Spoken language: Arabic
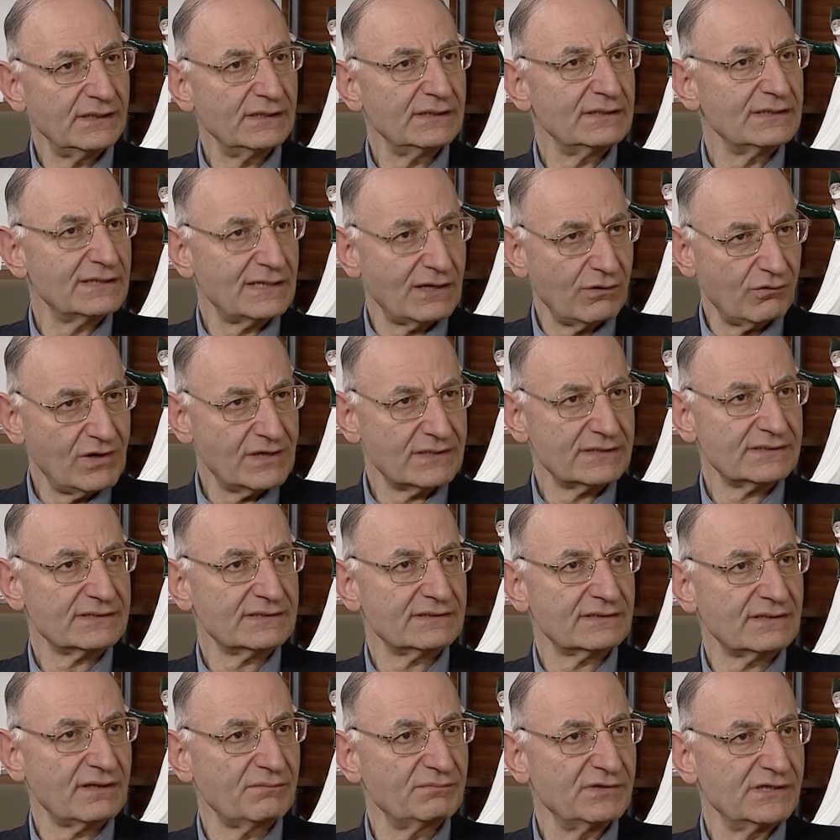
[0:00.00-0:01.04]

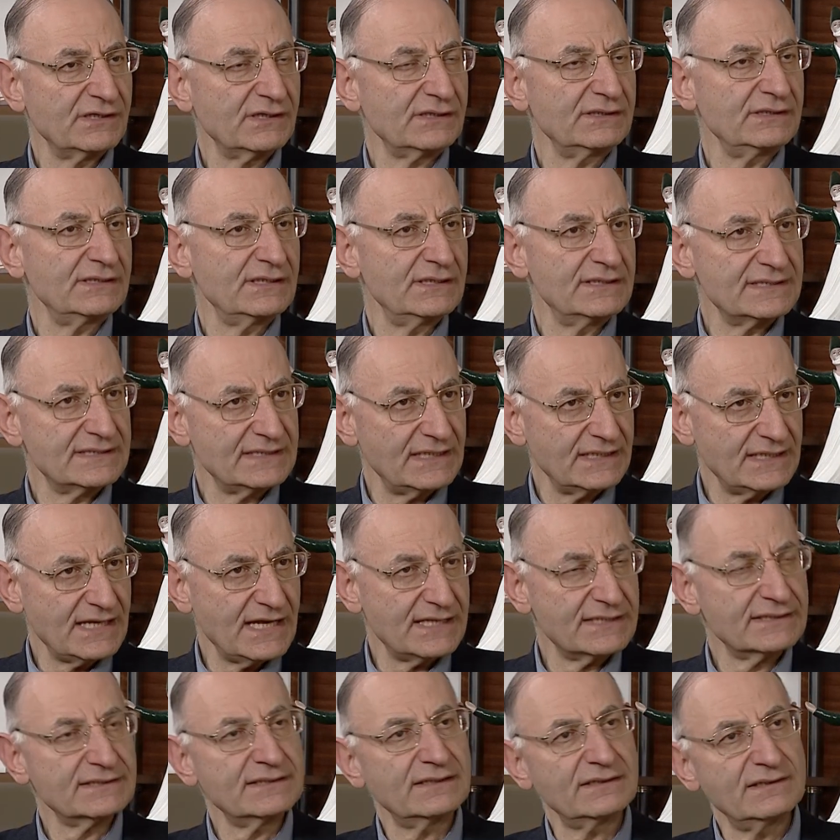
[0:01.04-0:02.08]
الكوارث الطبيعية
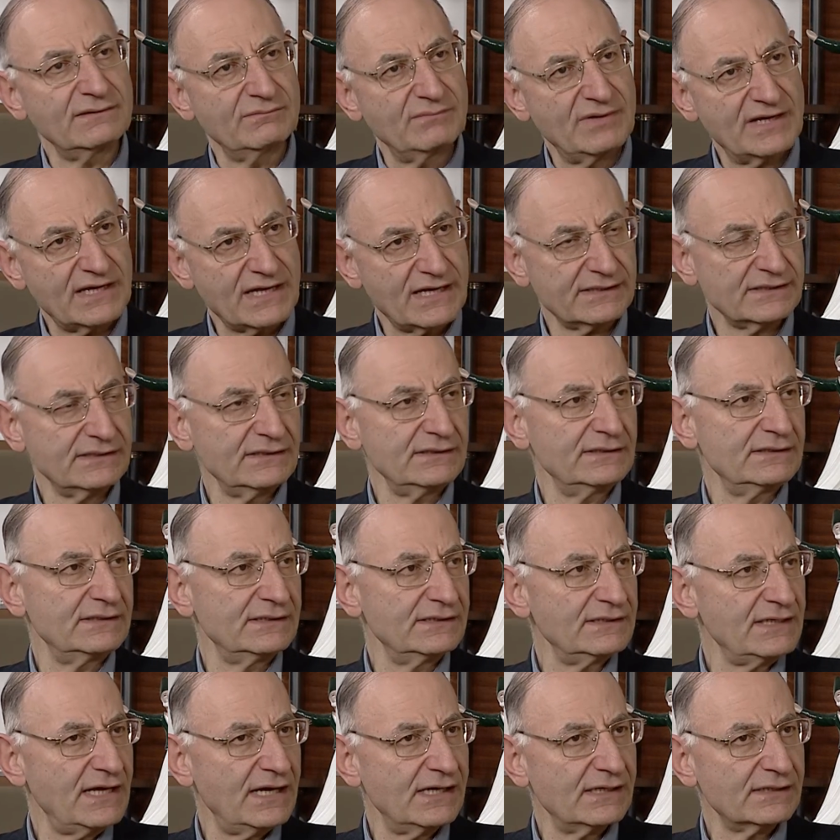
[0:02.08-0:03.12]
الزلازل براكين
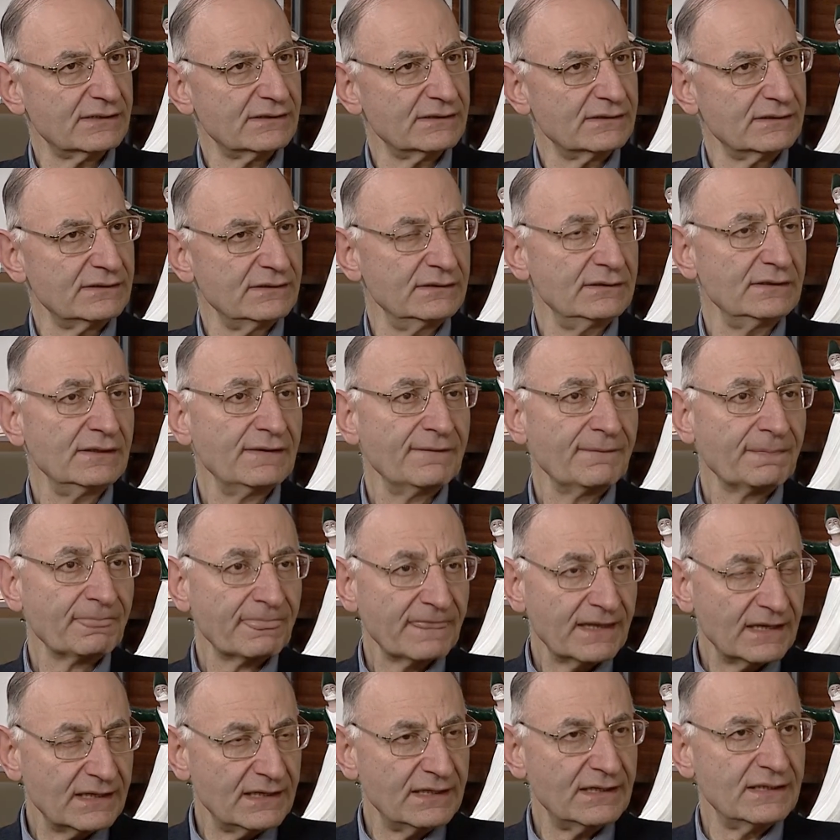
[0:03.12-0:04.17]
إلى آخره
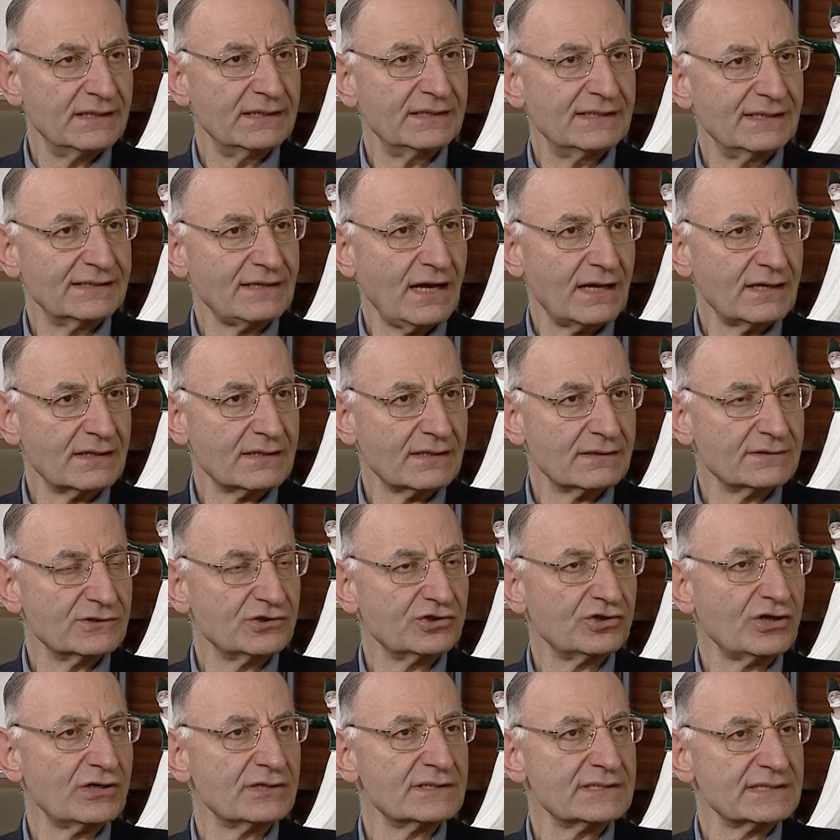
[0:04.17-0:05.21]
آه، يتعرض
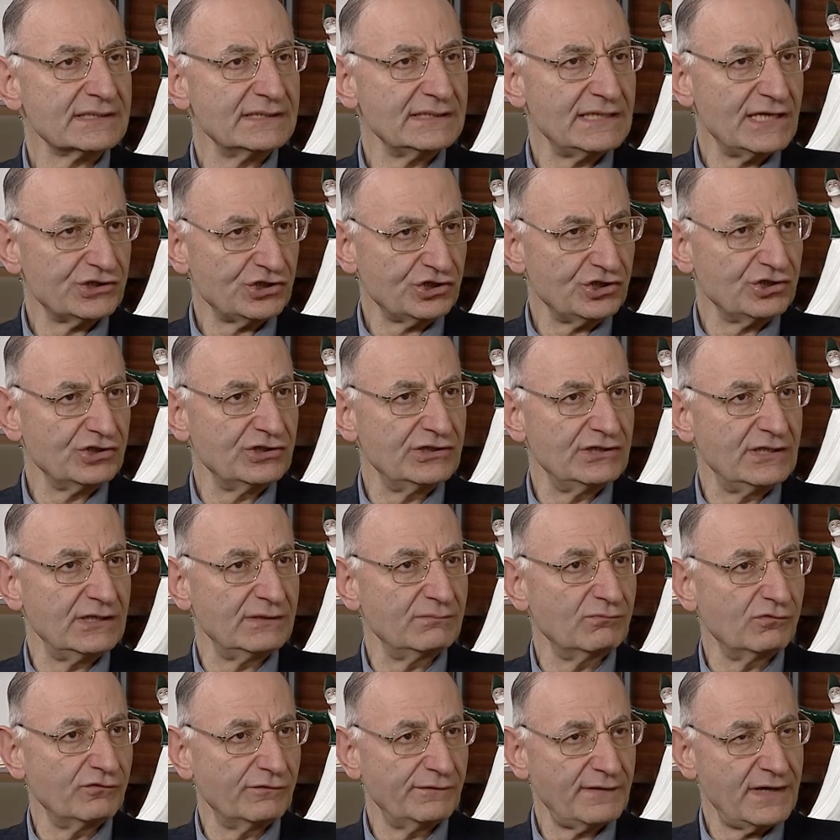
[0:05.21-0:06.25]
الشخص إلى شدة
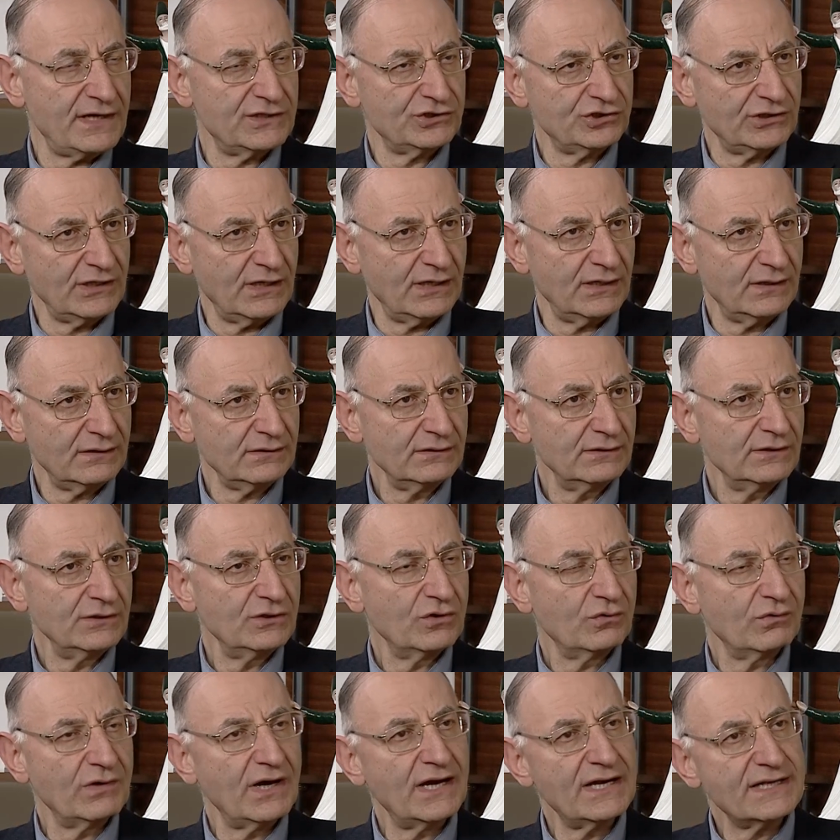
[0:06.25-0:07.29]
مفاجئة
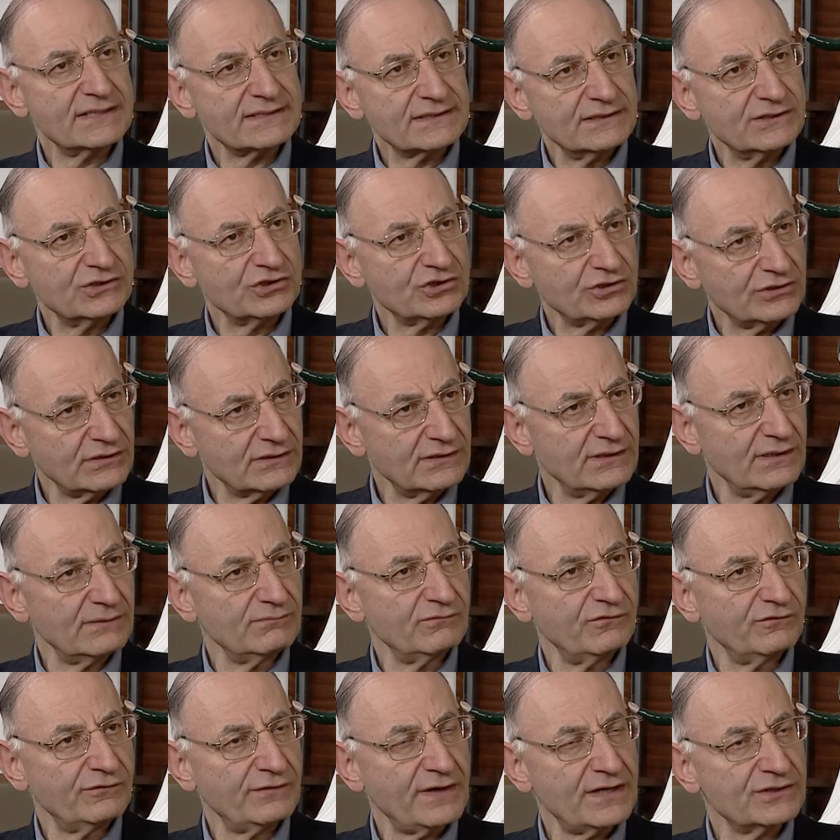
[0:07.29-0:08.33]
وهذه الشدة
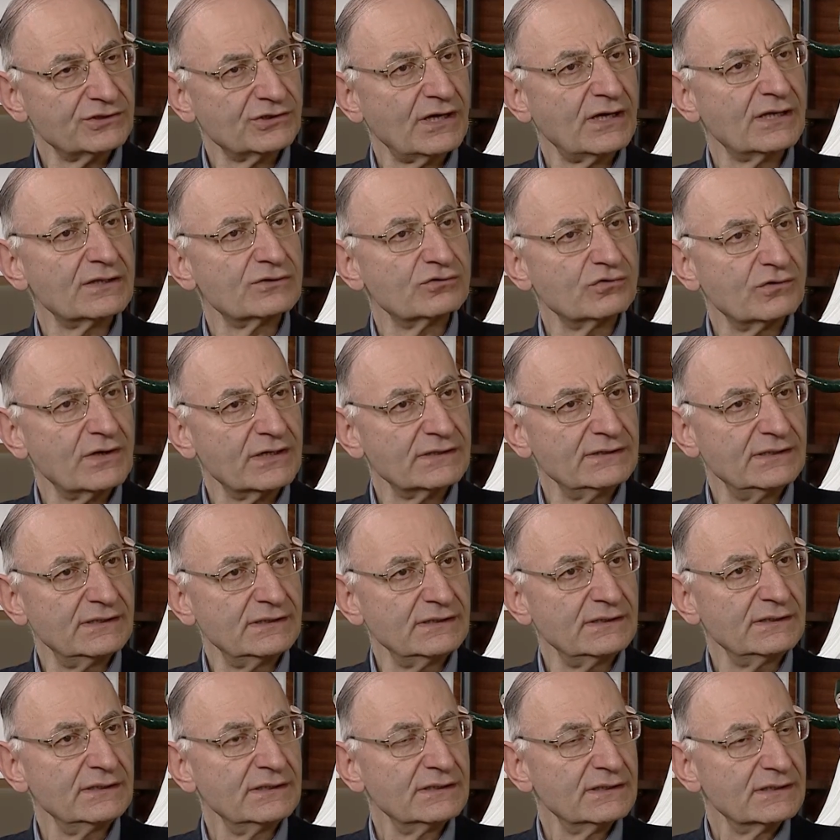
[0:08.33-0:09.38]
المفاجئة
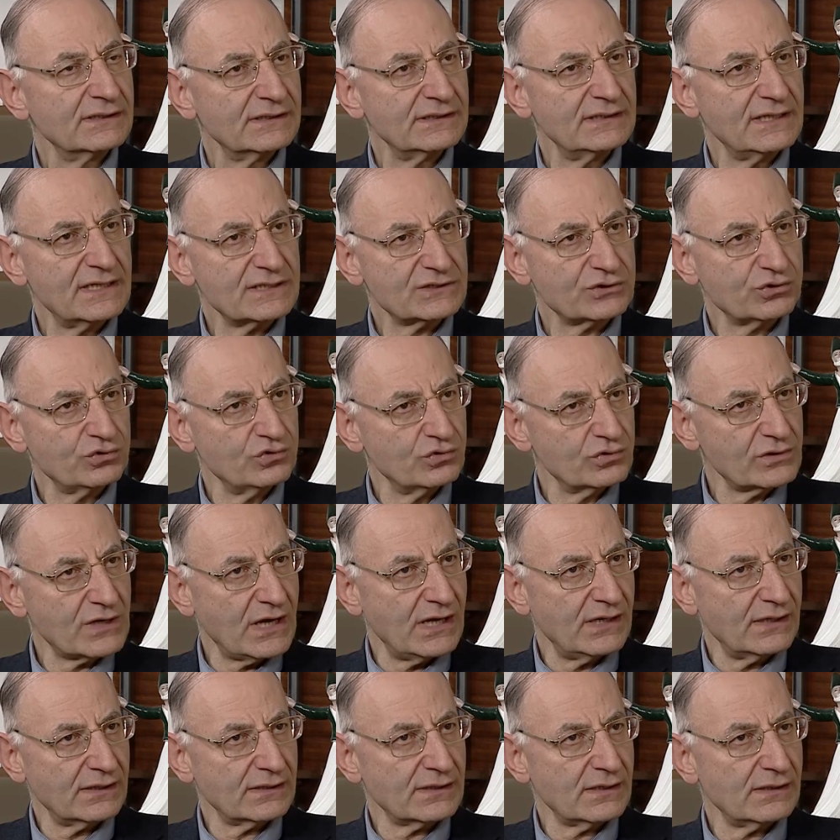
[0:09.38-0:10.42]
تؤدي إلى ظهور
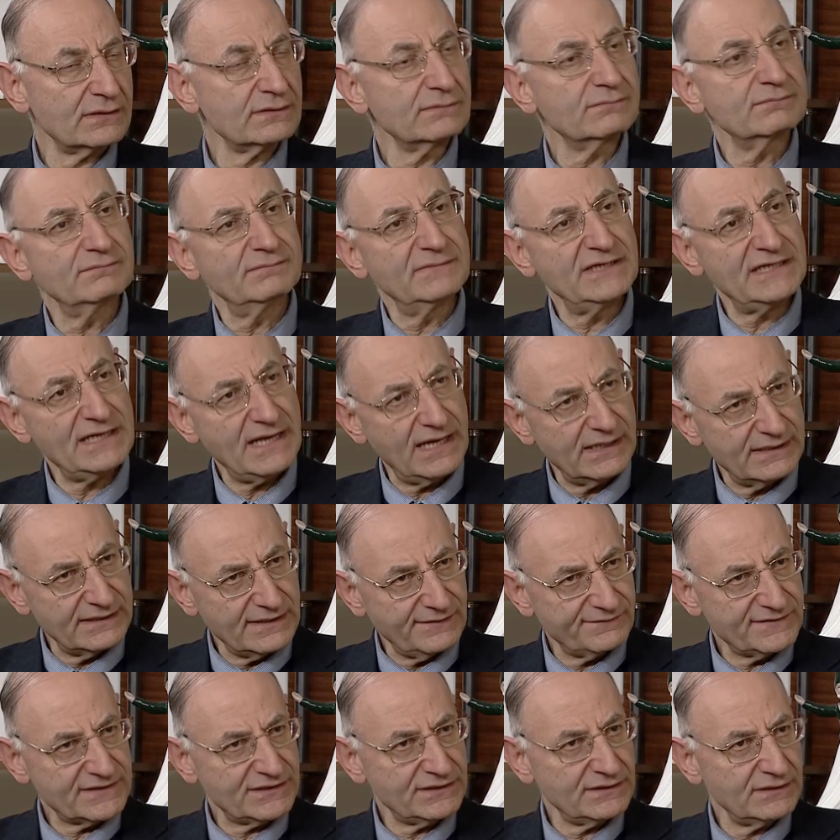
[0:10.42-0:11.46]
أعراض منها
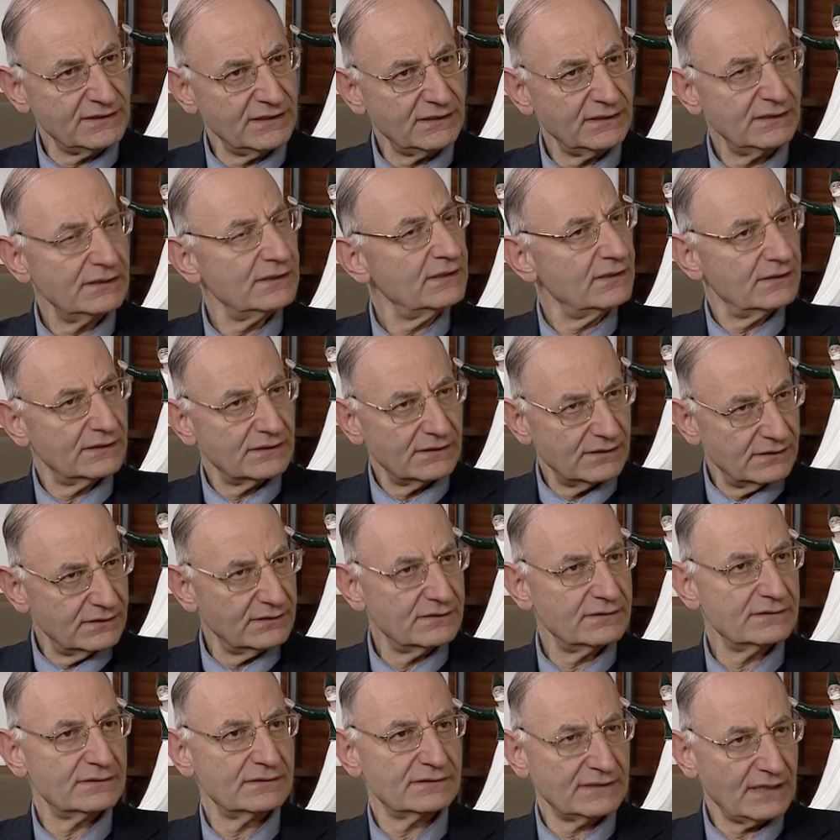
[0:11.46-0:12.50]
نفسية
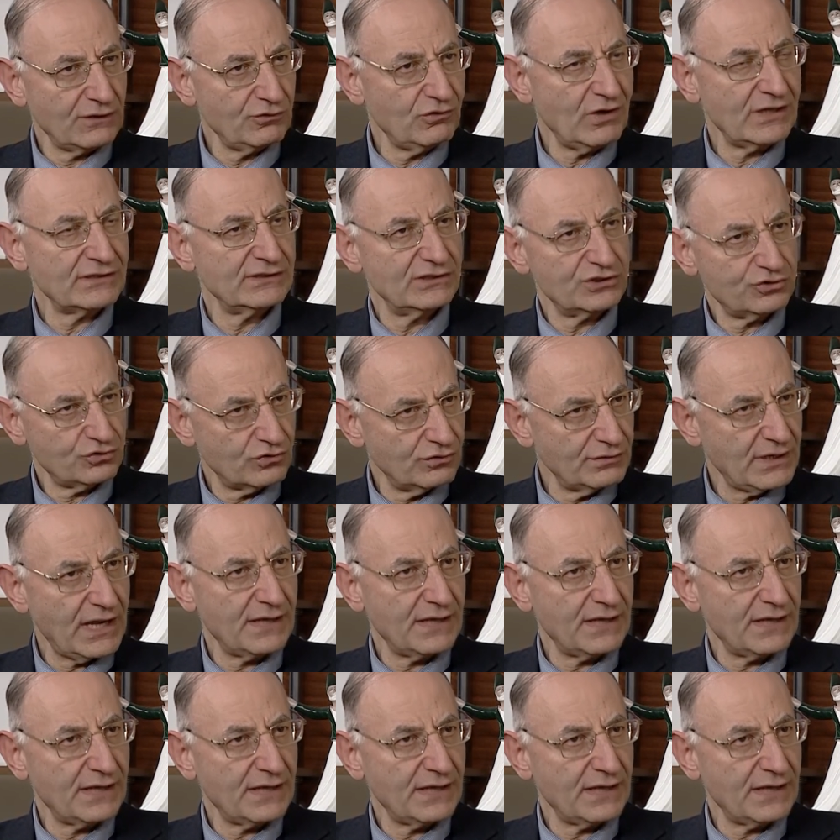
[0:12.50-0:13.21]
آه، سيحدثكم